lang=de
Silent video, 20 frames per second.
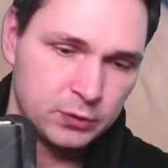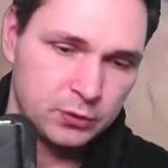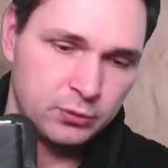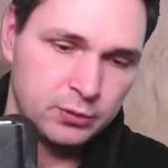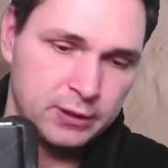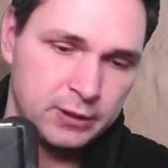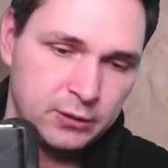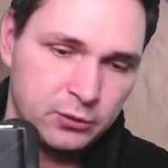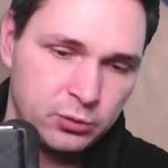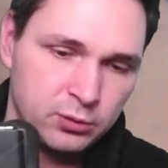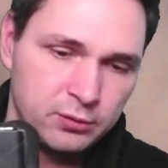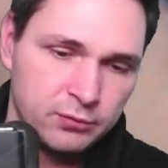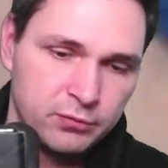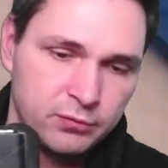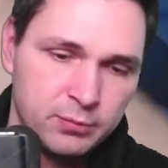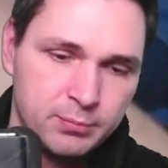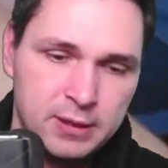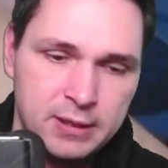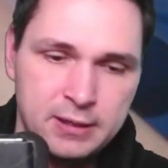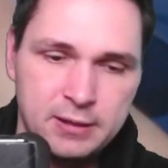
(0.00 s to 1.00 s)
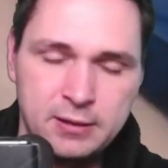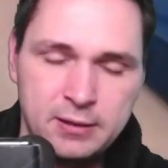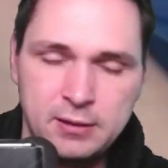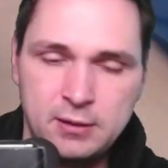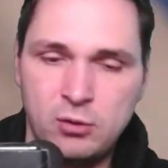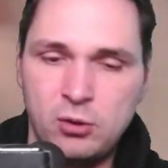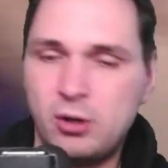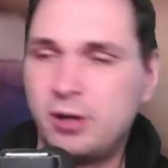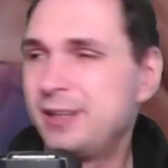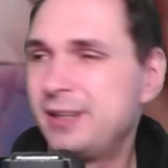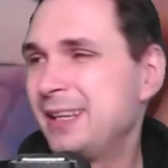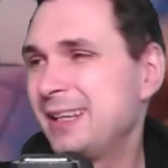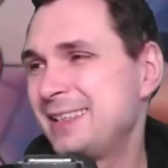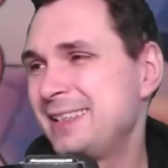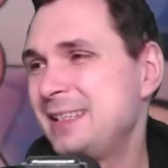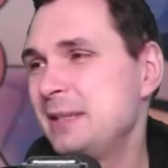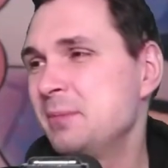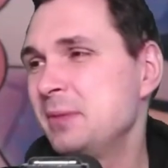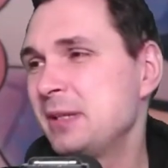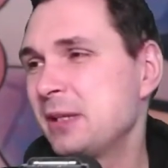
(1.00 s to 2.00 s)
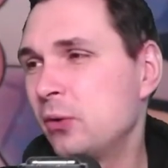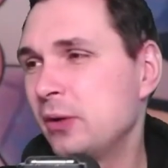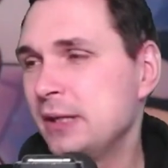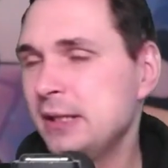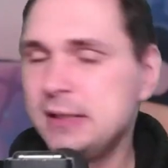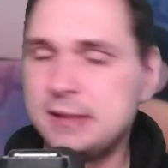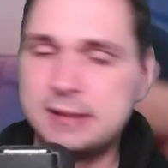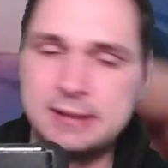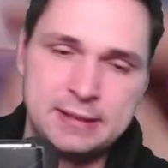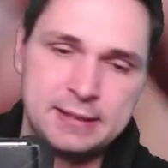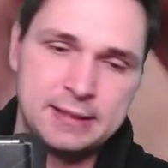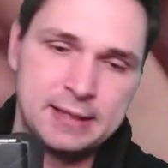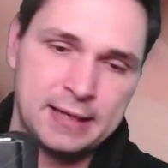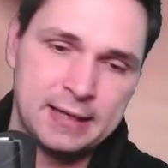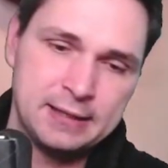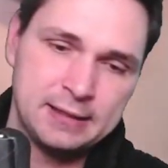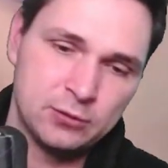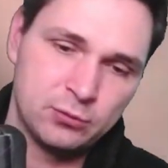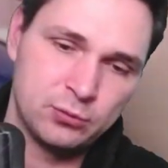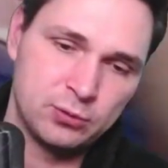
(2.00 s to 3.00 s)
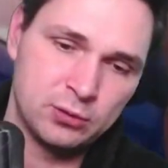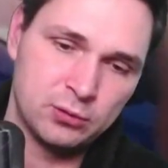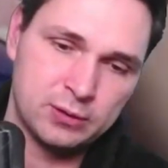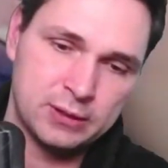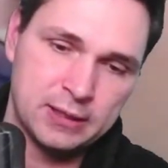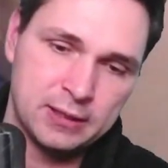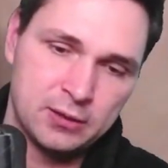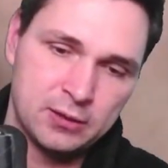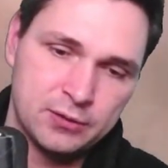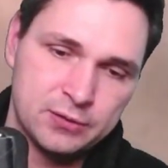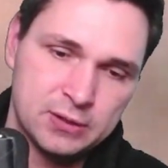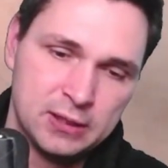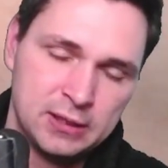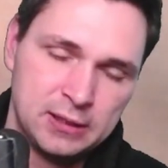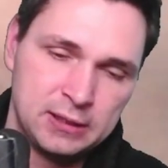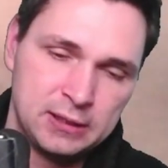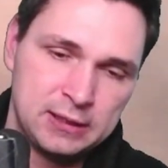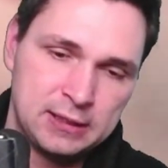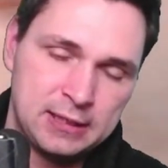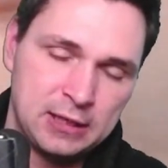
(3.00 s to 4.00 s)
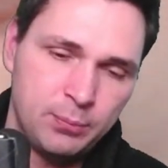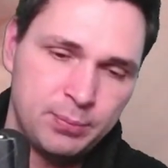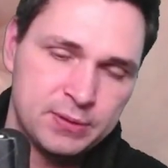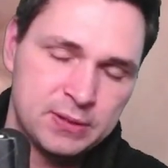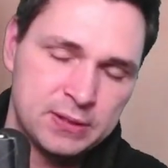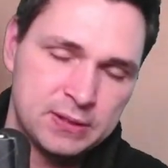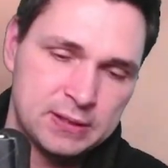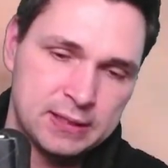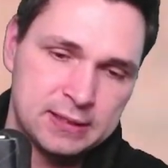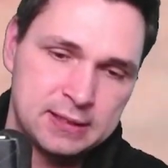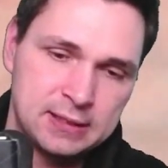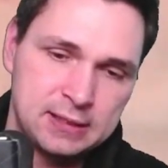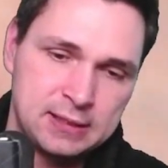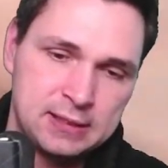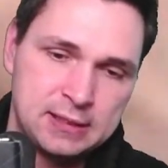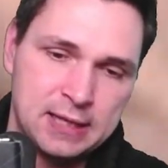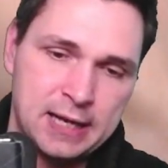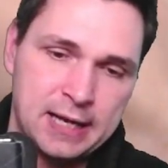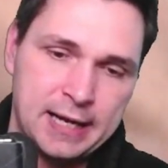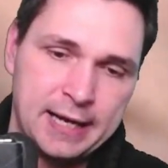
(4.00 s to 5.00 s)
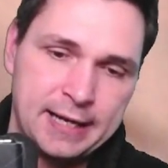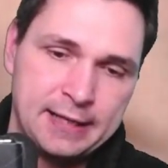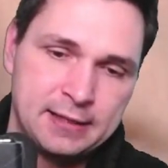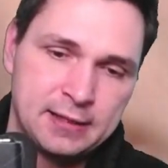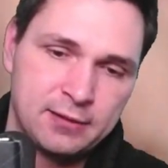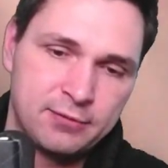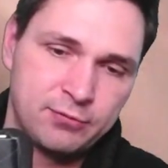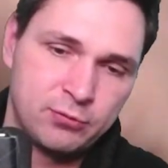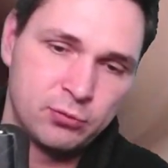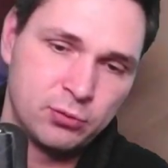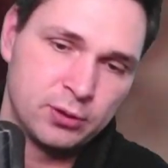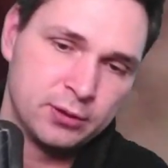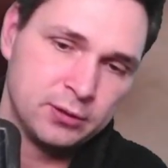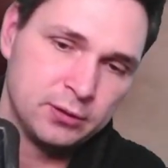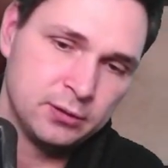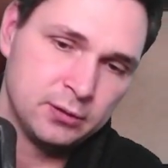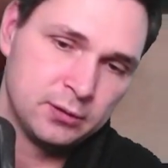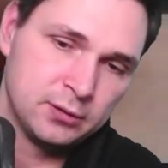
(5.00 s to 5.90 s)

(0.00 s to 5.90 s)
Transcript: Und dann gucken wir mal. Oh, der sieht nämlich auch hinten, sieht der Rand natürlich auch geil aus. Ich glaube, es ist tatsächlich eine nach vorne.